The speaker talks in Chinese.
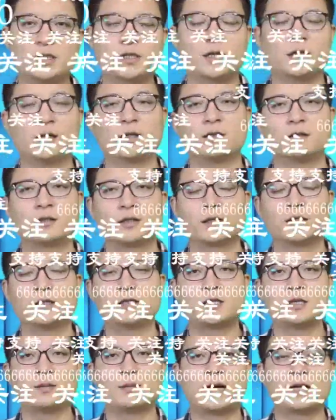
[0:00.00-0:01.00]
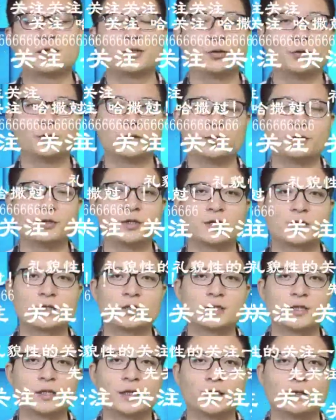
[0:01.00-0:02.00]
层的这个七八九，尤其
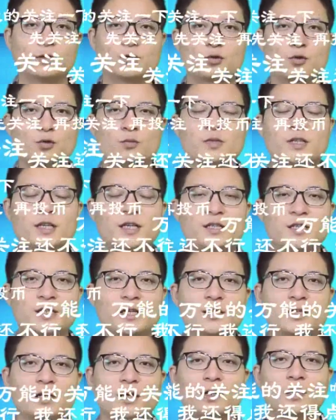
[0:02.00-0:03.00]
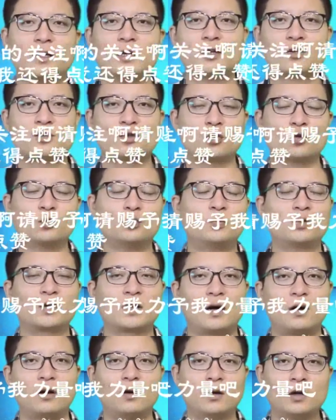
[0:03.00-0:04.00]
是这个中间阶层收入不
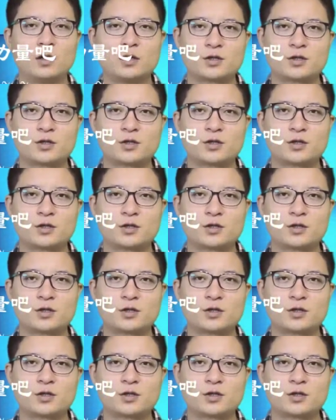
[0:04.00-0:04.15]
高、